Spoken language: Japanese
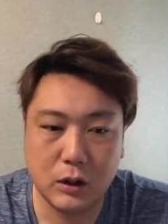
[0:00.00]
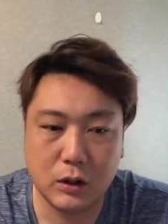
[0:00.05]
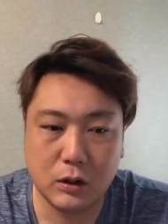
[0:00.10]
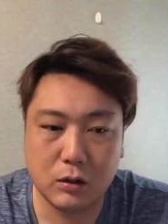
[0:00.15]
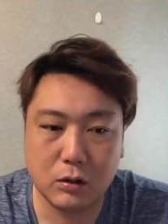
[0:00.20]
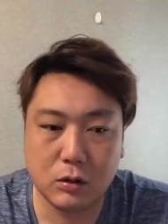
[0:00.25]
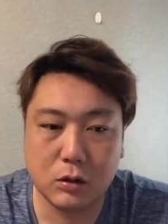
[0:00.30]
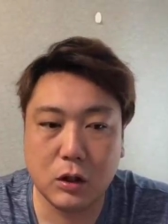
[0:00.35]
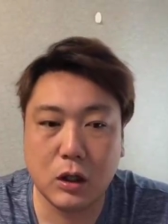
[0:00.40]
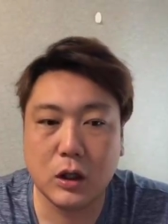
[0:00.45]

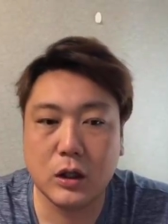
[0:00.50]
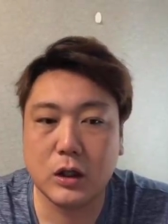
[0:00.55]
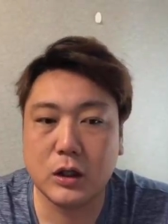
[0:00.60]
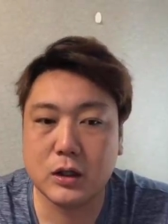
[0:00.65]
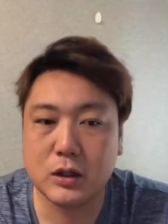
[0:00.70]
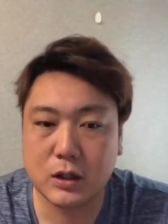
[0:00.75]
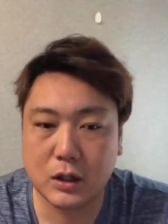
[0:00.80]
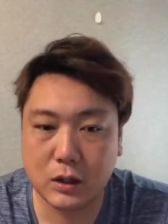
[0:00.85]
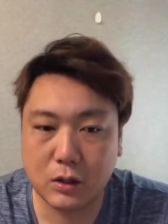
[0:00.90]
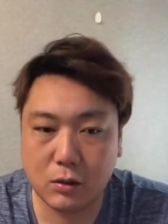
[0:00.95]
ことなんで
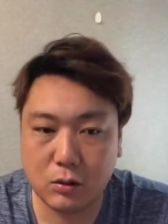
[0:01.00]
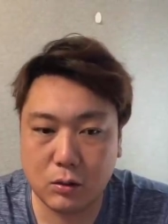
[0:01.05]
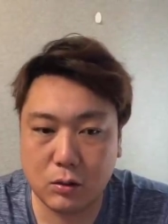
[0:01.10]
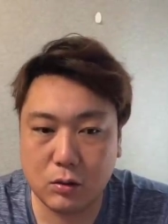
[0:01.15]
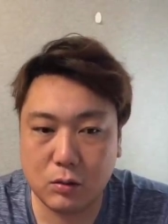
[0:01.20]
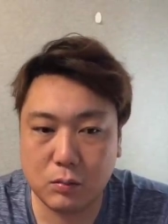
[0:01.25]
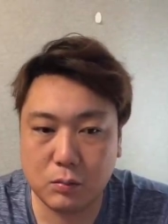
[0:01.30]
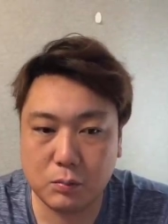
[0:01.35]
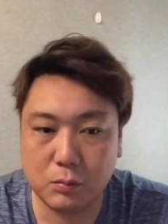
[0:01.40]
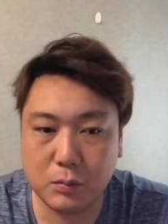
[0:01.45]
すけ
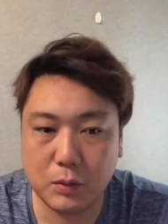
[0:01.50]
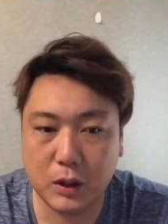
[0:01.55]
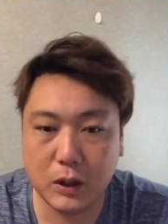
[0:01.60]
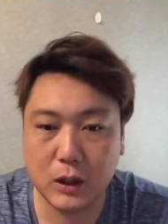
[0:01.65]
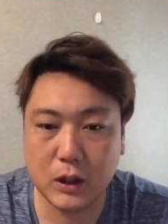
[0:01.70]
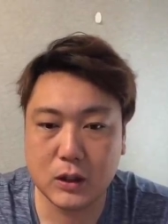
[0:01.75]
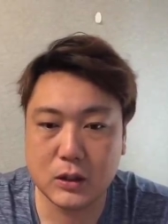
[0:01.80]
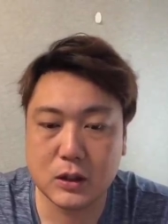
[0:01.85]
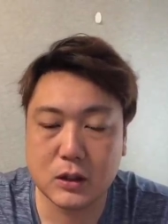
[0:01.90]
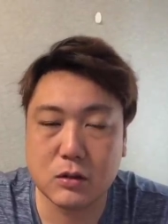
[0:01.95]
ど、まあ、果
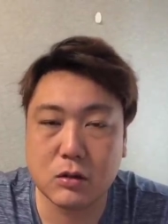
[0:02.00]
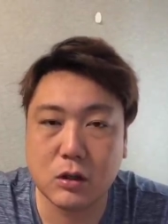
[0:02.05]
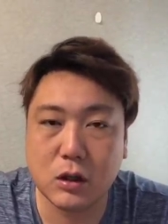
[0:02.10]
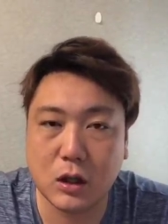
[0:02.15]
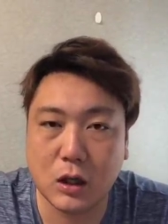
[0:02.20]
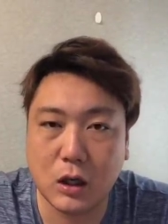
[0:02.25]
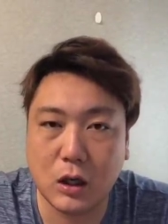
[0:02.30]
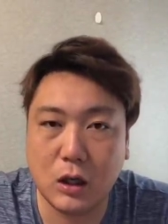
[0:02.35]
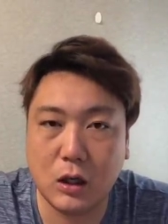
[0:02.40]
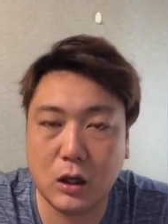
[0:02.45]
たしてそれ
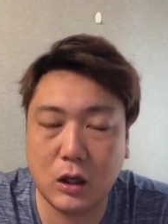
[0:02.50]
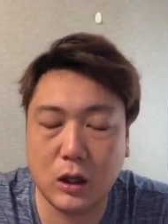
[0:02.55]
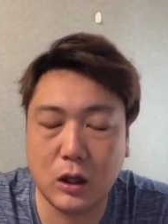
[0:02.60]
が